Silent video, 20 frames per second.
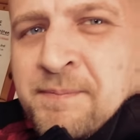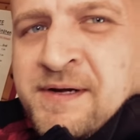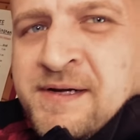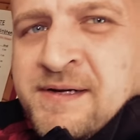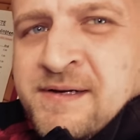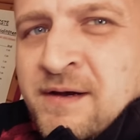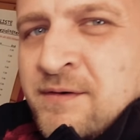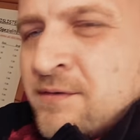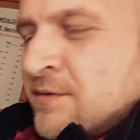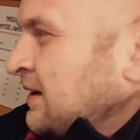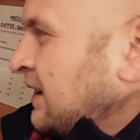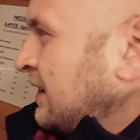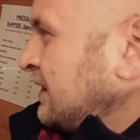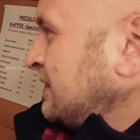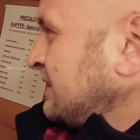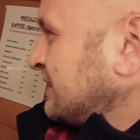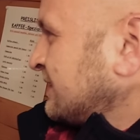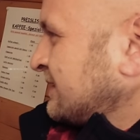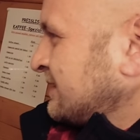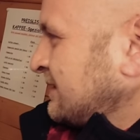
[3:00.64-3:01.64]
Bildern und
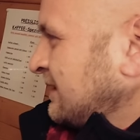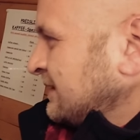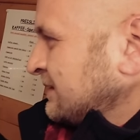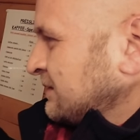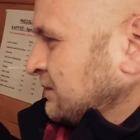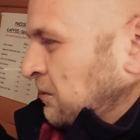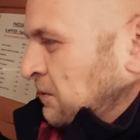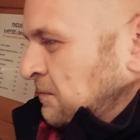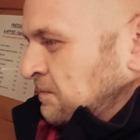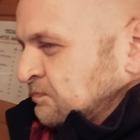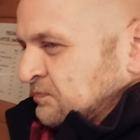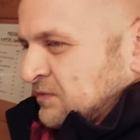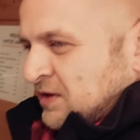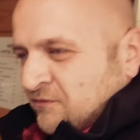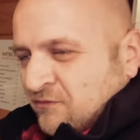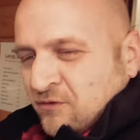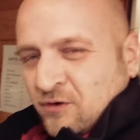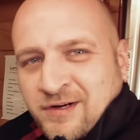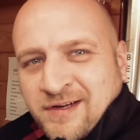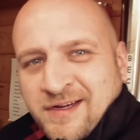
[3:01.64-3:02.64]
alles. Also
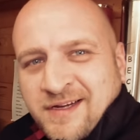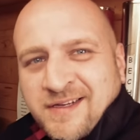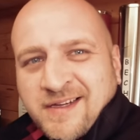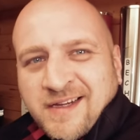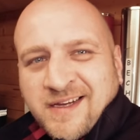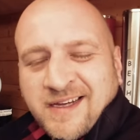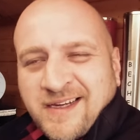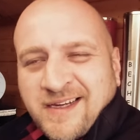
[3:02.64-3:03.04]
wirklich eine